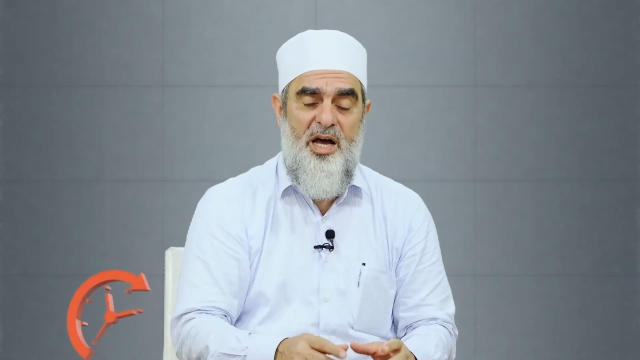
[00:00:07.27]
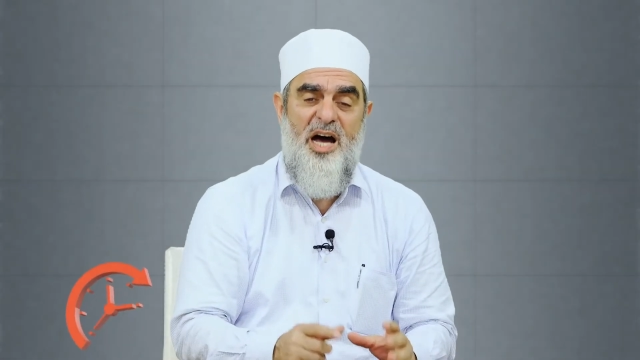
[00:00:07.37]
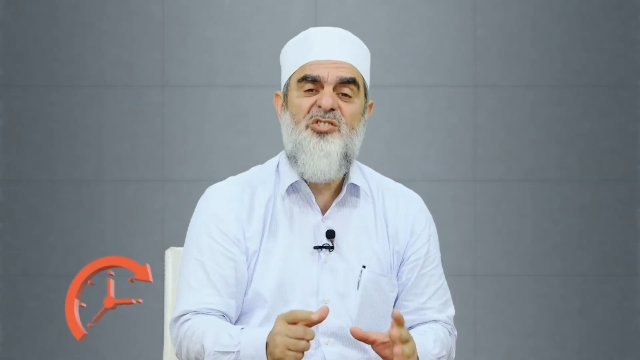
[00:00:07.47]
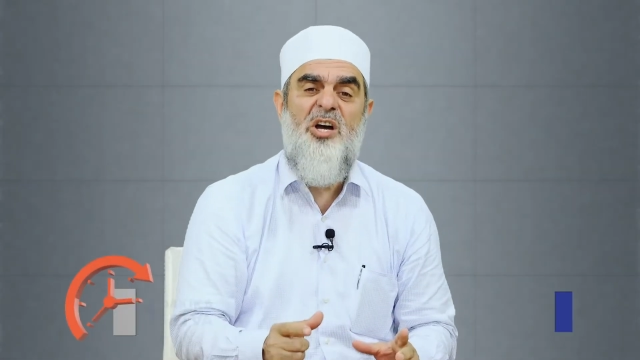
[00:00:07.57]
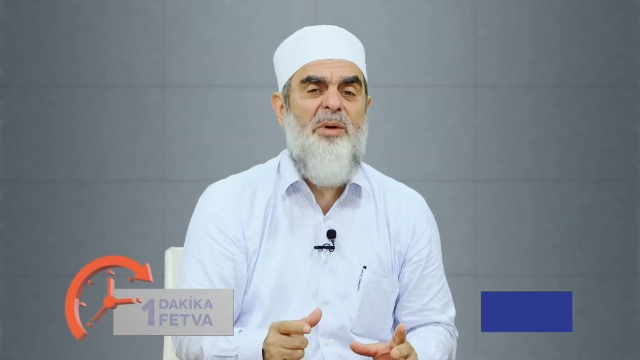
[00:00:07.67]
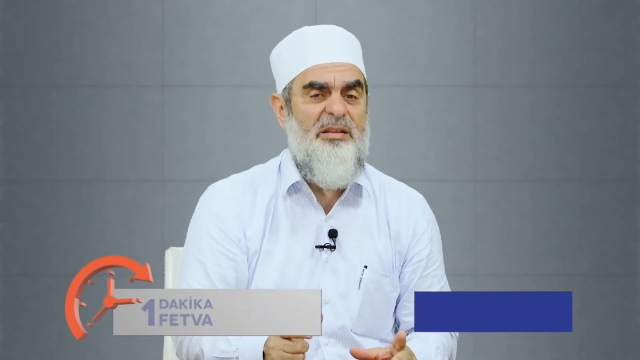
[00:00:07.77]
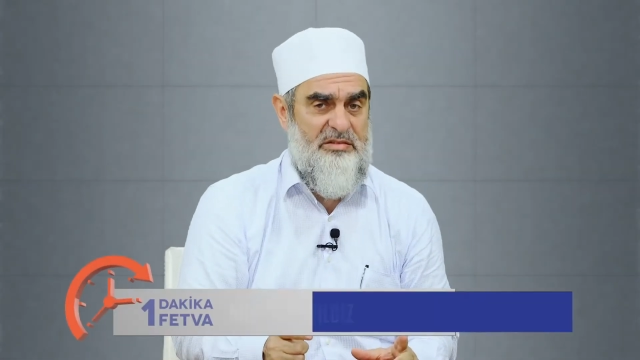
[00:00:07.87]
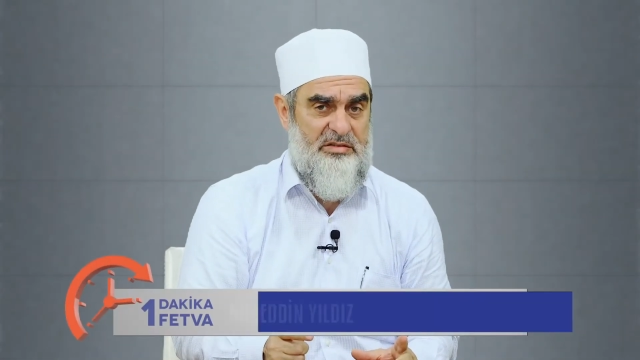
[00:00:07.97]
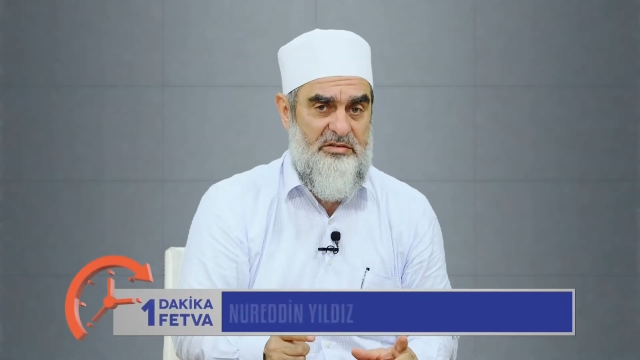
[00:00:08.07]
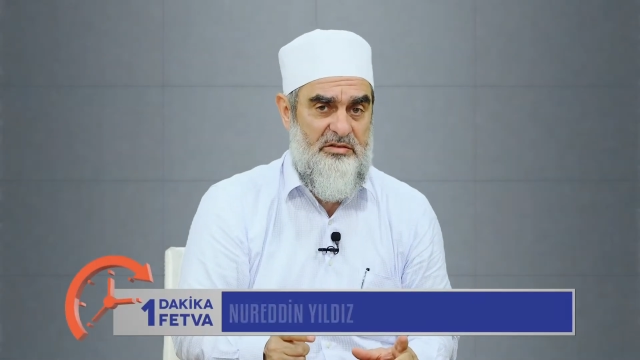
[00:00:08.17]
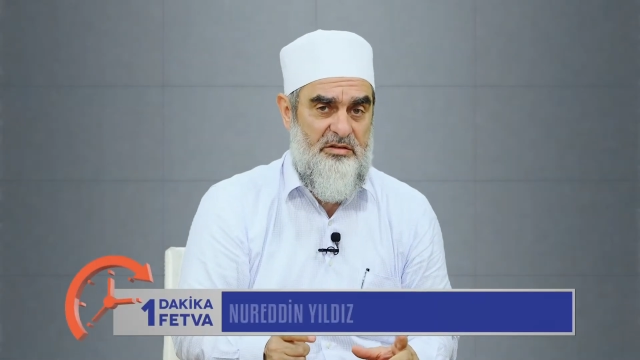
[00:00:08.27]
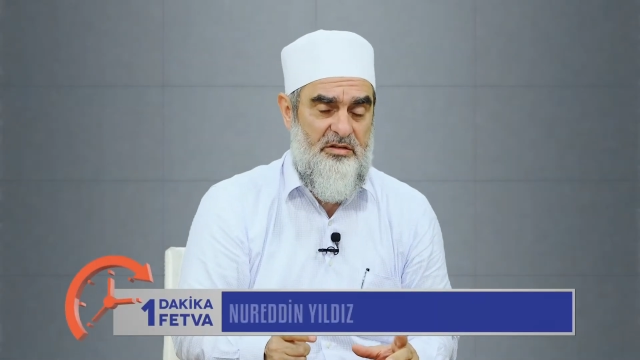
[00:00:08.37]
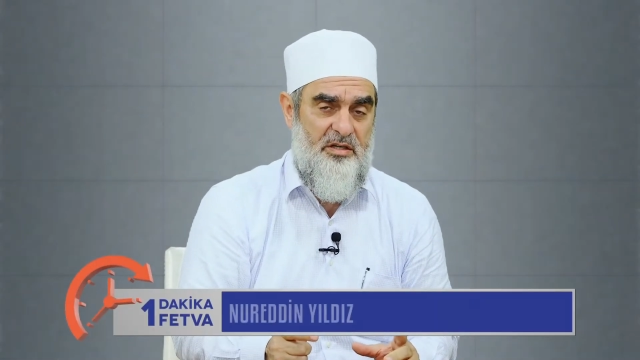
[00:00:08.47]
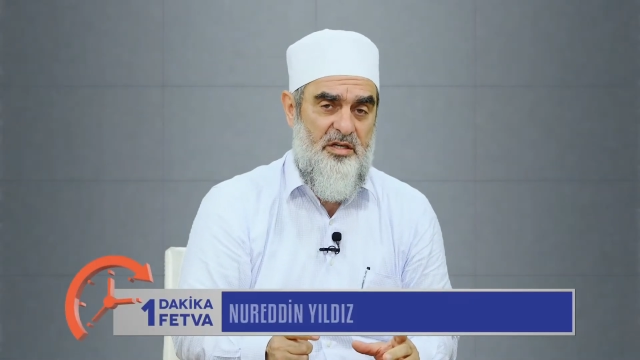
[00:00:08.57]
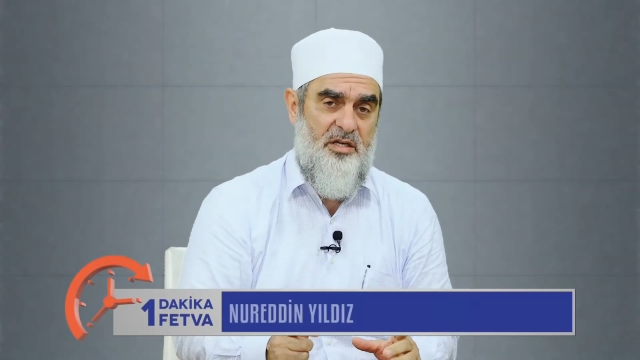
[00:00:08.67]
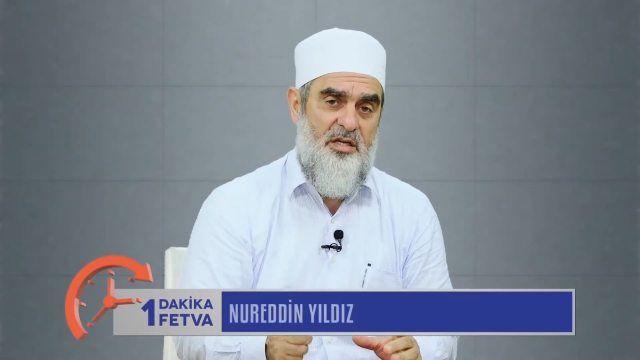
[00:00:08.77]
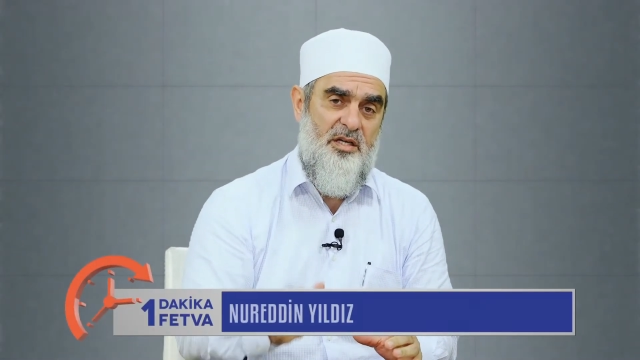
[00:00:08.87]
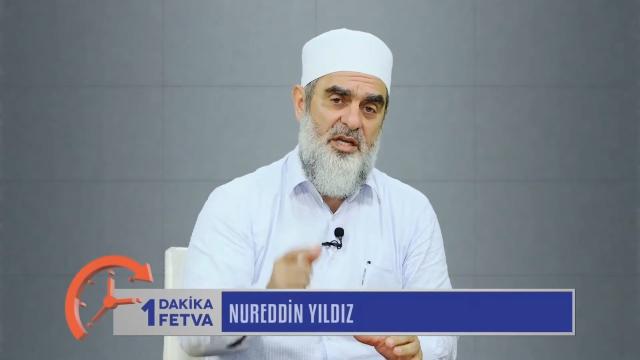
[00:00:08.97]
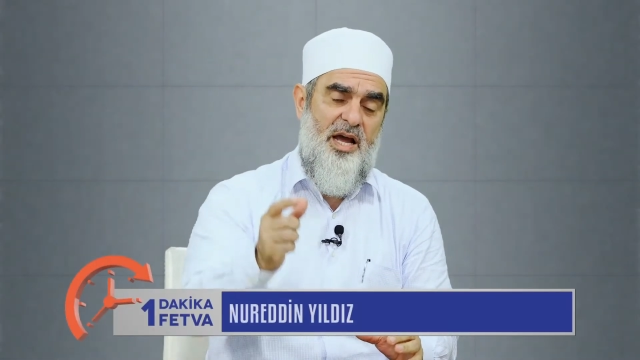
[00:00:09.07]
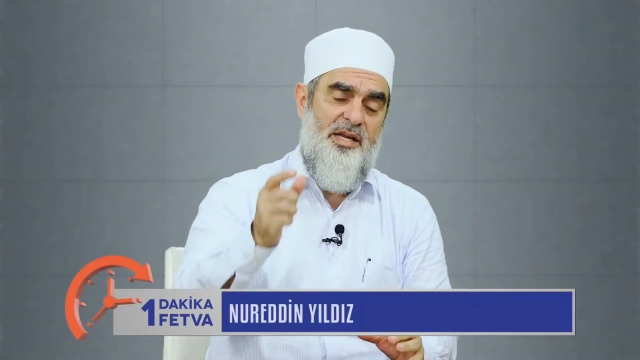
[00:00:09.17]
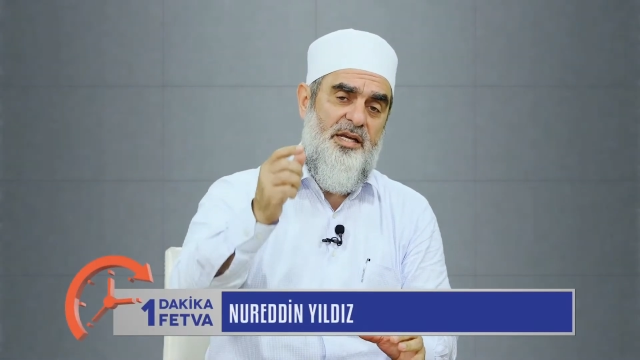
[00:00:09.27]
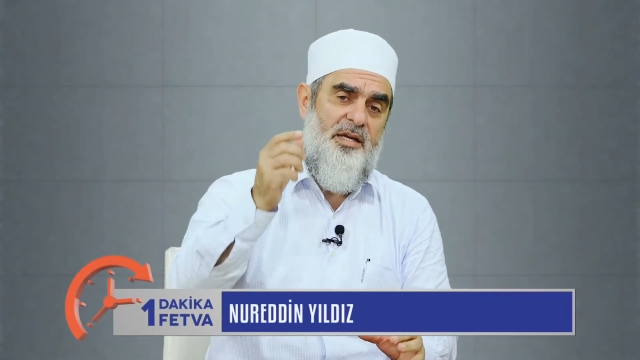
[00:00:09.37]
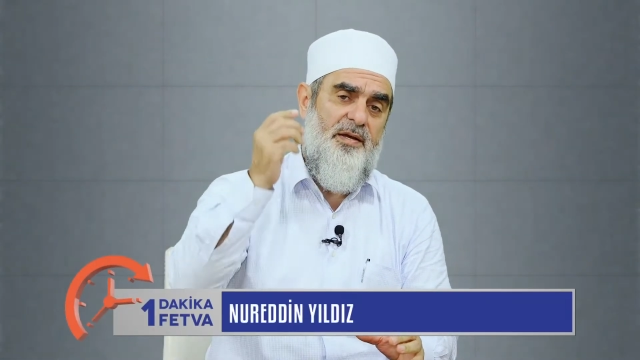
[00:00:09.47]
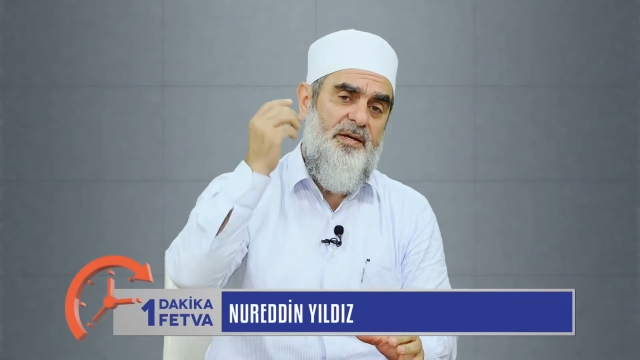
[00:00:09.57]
Hacamat yani